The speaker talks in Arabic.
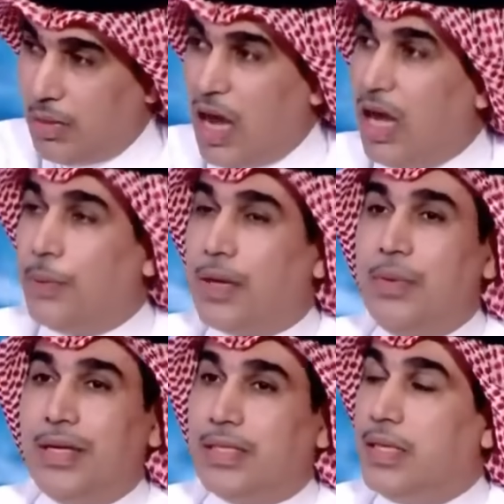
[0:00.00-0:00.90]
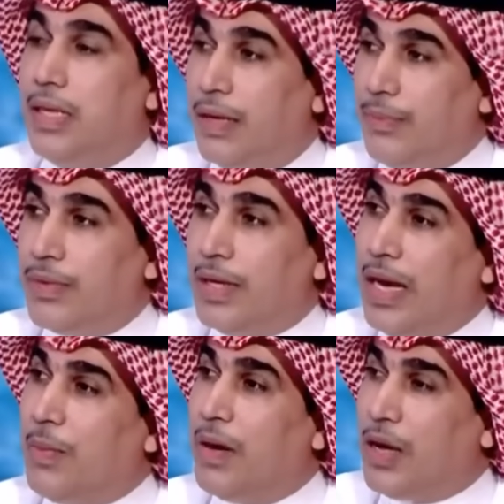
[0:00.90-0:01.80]
لاعب كبير جدا
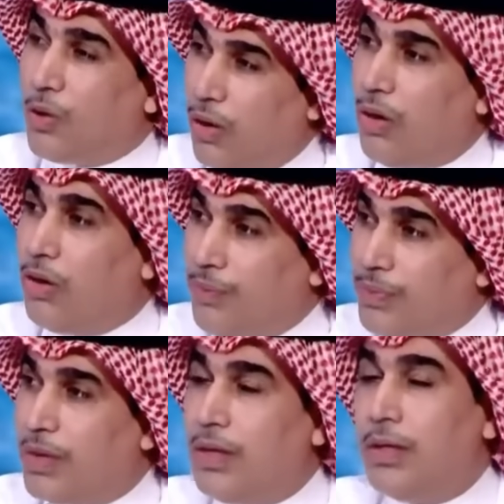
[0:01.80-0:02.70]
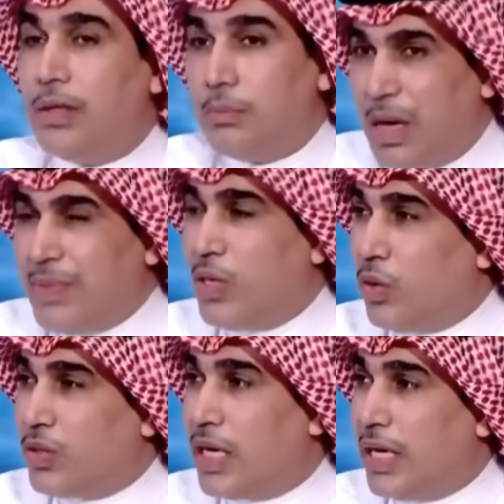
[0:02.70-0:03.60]
اللي معاه كلهم ما بدي
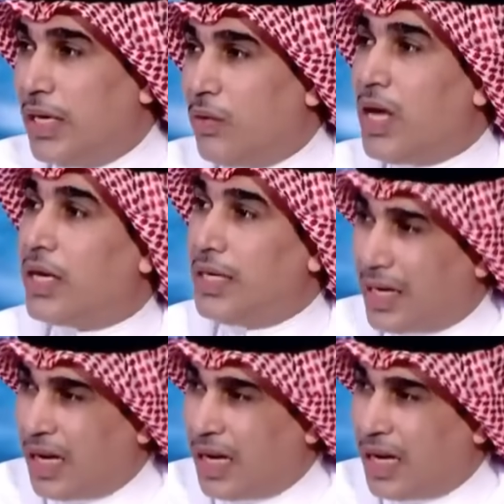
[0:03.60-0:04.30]
اقول سيئين ولكن